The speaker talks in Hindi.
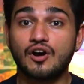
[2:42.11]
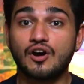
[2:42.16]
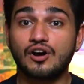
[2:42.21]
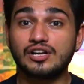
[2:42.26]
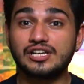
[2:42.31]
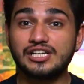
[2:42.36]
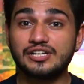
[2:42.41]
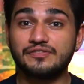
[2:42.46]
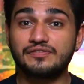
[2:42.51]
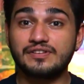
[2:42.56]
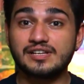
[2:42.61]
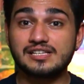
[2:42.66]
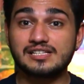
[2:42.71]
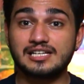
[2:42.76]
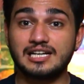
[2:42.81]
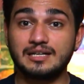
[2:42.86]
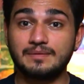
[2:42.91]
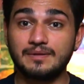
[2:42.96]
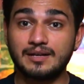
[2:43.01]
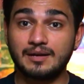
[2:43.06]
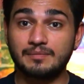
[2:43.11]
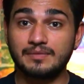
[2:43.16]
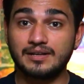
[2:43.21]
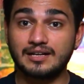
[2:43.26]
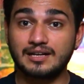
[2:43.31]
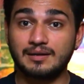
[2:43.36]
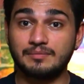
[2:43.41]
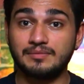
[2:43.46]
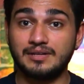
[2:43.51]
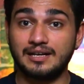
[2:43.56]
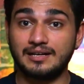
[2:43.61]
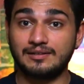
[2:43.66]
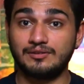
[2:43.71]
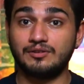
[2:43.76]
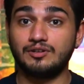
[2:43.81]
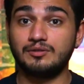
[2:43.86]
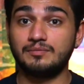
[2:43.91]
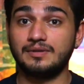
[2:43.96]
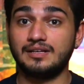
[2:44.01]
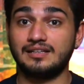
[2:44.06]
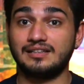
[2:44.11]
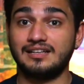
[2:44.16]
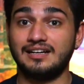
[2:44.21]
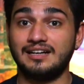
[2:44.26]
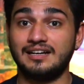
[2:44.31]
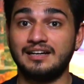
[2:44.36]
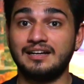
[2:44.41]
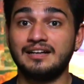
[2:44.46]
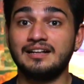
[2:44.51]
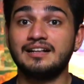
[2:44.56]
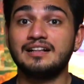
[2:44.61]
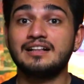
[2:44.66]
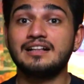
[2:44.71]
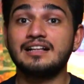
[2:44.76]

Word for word: और रिफ्रेश रेट भी हमें कम देखने को मिलता है